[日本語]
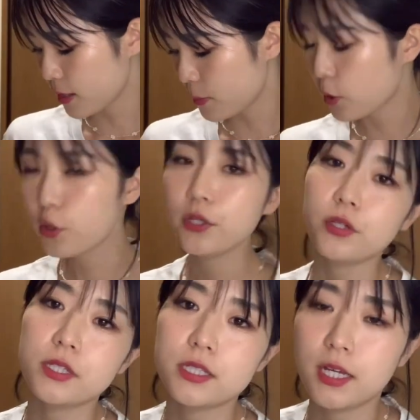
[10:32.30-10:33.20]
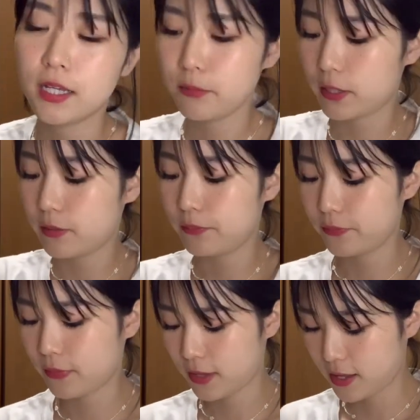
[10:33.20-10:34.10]
まあ、こういうのにさ、今、
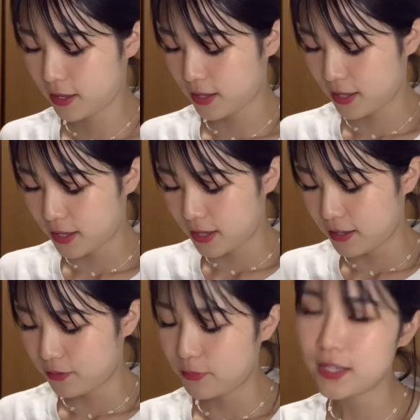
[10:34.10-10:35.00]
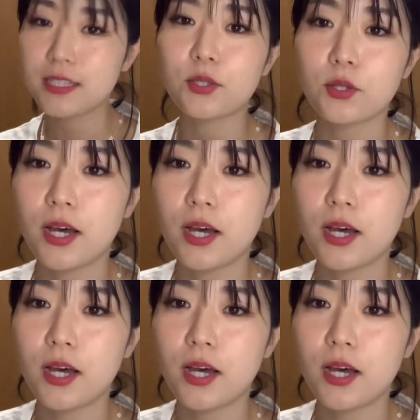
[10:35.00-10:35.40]
ベスト